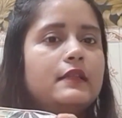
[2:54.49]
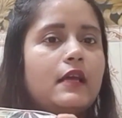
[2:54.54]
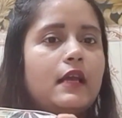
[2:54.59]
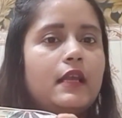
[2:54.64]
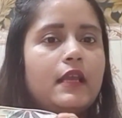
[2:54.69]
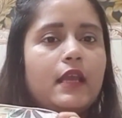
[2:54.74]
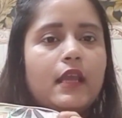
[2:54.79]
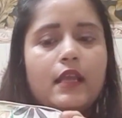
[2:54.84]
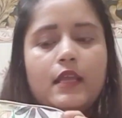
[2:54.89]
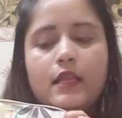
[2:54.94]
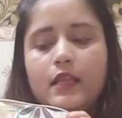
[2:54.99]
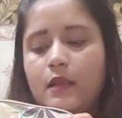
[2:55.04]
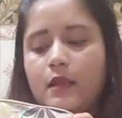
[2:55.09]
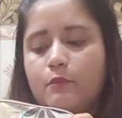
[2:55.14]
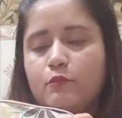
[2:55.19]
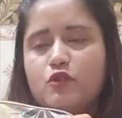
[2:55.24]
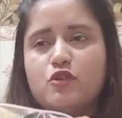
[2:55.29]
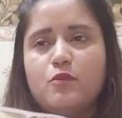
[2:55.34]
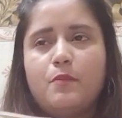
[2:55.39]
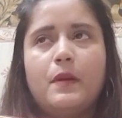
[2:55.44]
था ये ये
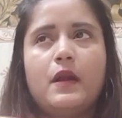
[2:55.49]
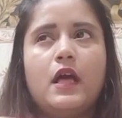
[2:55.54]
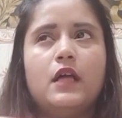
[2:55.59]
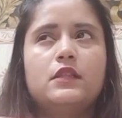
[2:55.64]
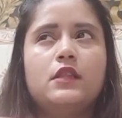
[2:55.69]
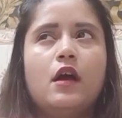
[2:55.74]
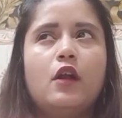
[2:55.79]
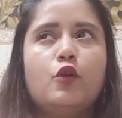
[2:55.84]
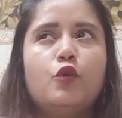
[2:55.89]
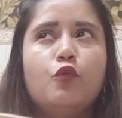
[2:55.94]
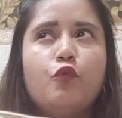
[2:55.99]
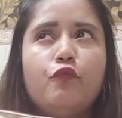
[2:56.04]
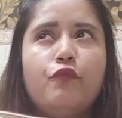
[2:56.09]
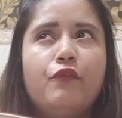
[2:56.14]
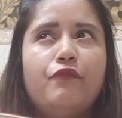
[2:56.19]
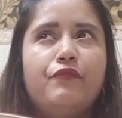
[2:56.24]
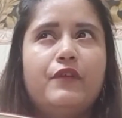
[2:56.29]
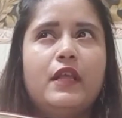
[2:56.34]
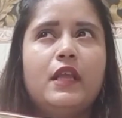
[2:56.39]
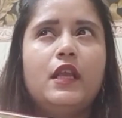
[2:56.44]
मुझे पड़ा था टू
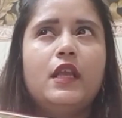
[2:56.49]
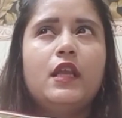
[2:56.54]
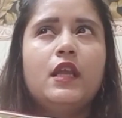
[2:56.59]
फिफ्टी